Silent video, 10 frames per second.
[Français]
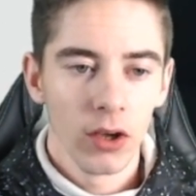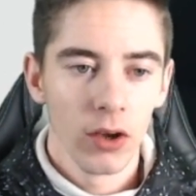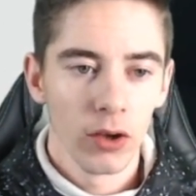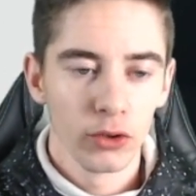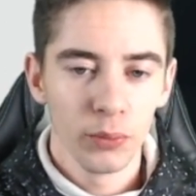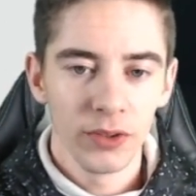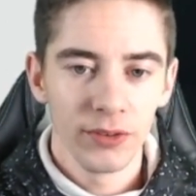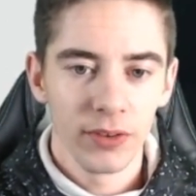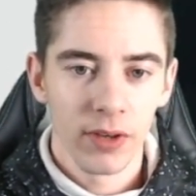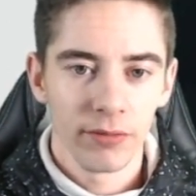euh, depuis
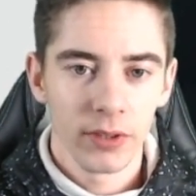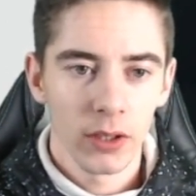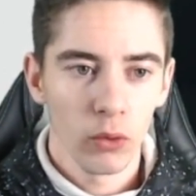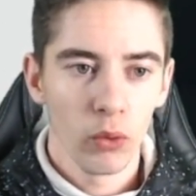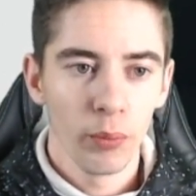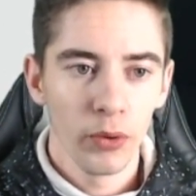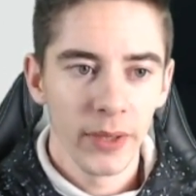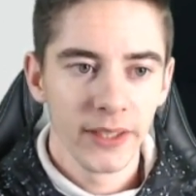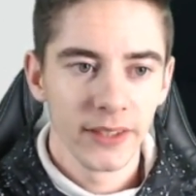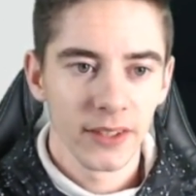FIFA 20, on peut
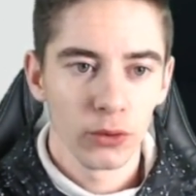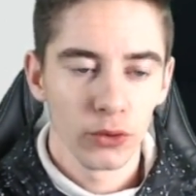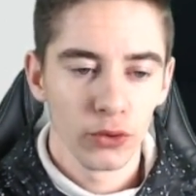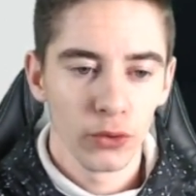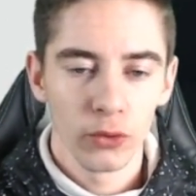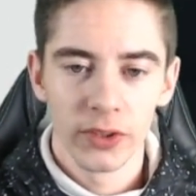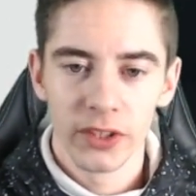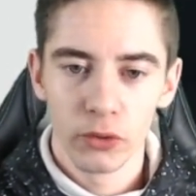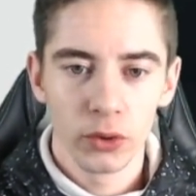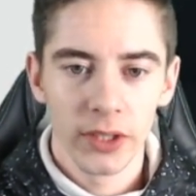mettre des instructions au
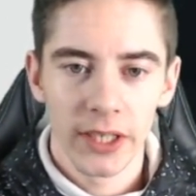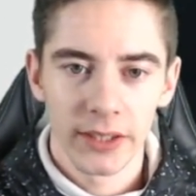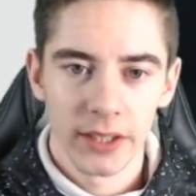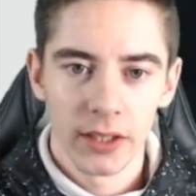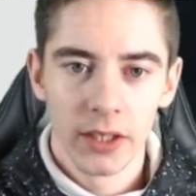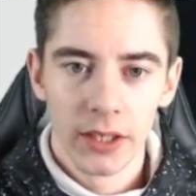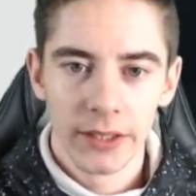niveau du gardien.